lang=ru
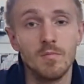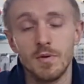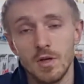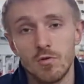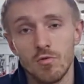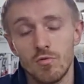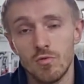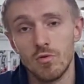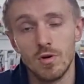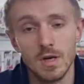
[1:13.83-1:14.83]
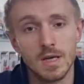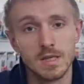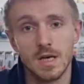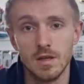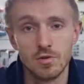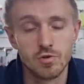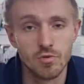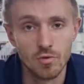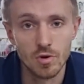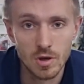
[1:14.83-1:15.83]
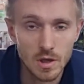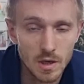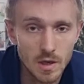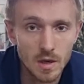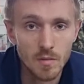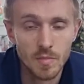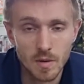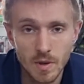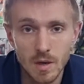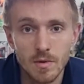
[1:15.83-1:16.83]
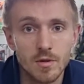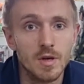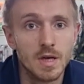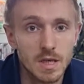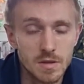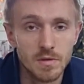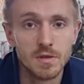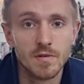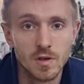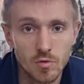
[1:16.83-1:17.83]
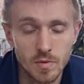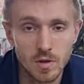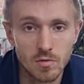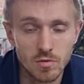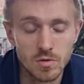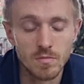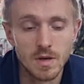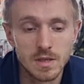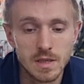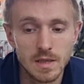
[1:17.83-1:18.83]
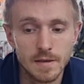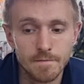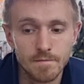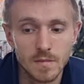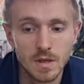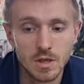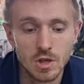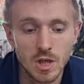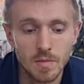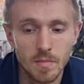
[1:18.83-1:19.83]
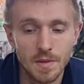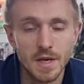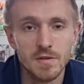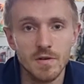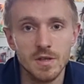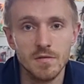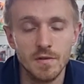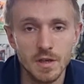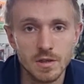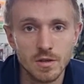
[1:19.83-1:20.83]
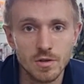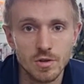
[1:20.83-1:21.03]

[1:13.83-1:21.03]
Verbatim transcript: и по итогу оказалось, что проблема-то оказывается в коробке, то есть масло начало попадать в антифриз,